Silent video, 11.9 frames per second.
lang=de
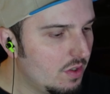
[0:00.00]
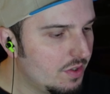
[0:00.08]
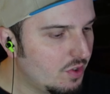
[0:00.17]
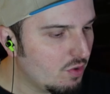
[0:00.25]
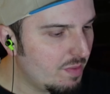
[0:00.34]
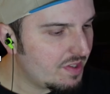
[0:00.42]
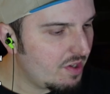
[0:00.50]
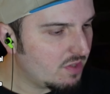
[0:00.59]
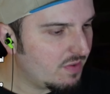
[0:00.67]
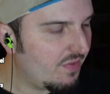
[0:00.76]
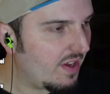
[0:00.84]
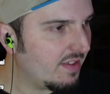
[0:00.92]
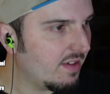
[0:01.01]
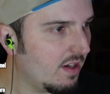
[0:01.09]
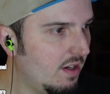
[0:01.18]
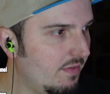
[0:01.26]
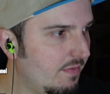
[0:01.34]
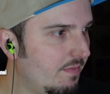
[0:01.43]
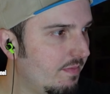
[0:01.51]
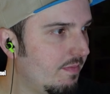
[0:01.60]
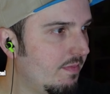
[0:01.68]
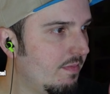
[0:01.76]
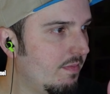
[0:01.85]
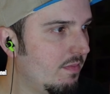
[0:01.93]
so ein bisschen aus wie Fanta.
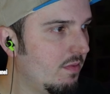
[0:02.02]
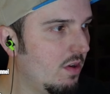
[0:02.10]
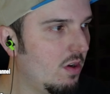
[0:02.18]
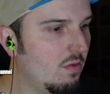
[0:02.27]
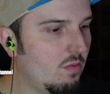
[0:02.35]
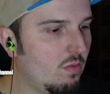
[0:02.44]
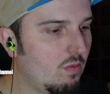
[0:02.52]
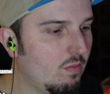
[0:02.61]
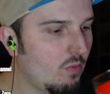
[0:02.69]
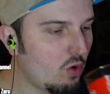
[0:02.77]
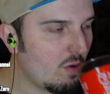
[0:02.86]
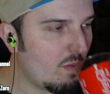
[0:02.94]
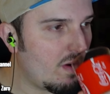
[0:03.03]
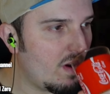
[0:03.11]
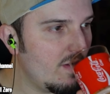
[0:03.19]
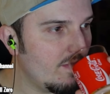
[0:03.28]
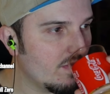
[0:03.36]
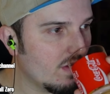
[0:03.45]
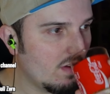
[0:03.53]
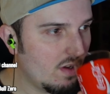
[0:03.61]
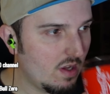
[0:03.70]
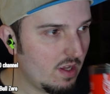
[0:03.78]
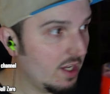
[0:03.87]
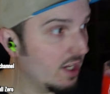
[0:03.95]
Ne? Gucken wir mal.
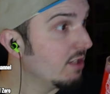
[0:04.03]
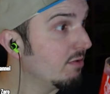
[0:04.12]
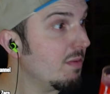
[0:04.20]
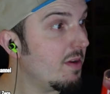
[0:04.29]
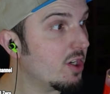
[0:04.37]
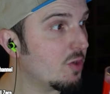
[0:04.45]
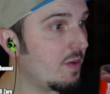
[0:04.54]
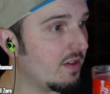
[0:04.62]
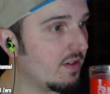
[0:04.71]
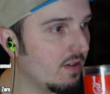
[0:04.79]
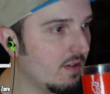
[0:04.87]
Bin ich mal gespannt.